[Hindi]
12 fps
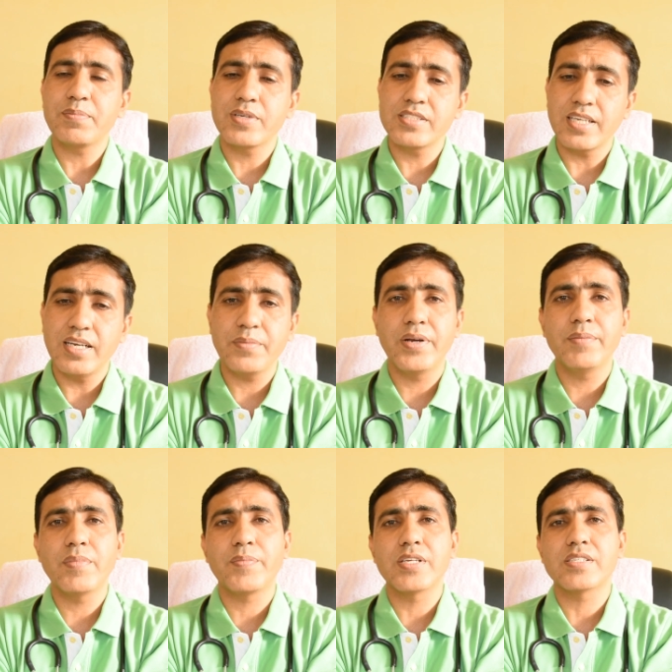आपकी चलने फिरने
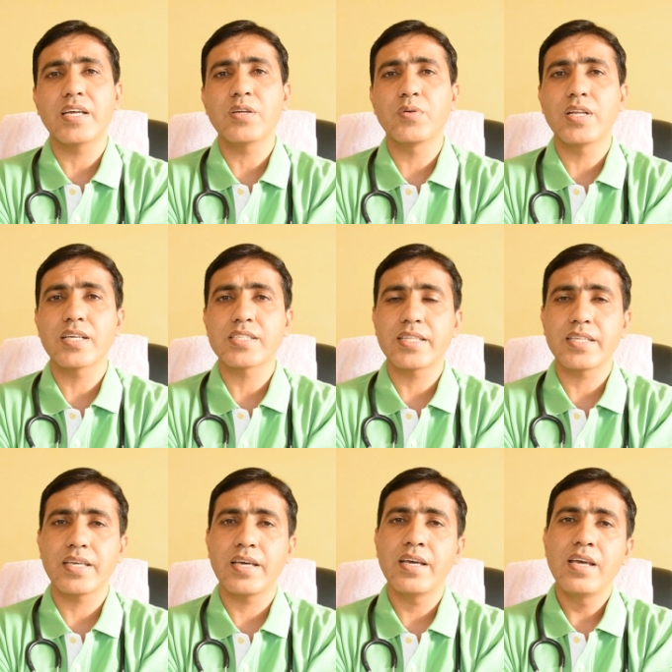में परेशानी होने लग
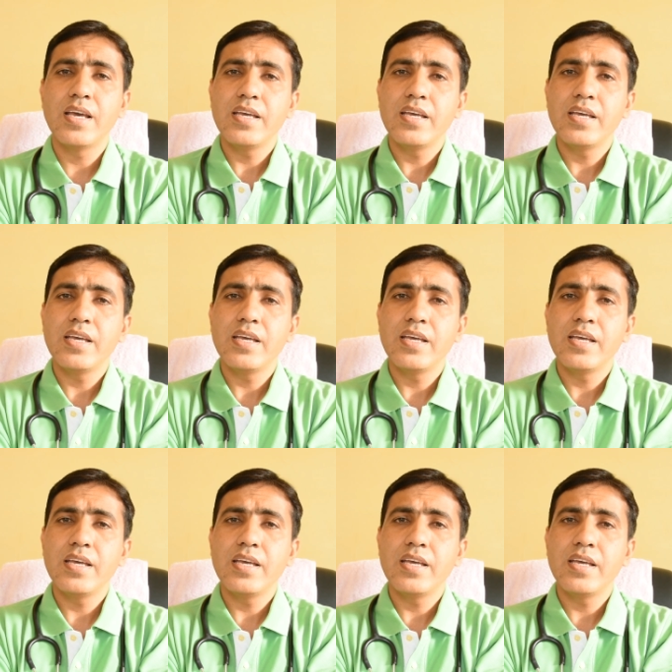जाती है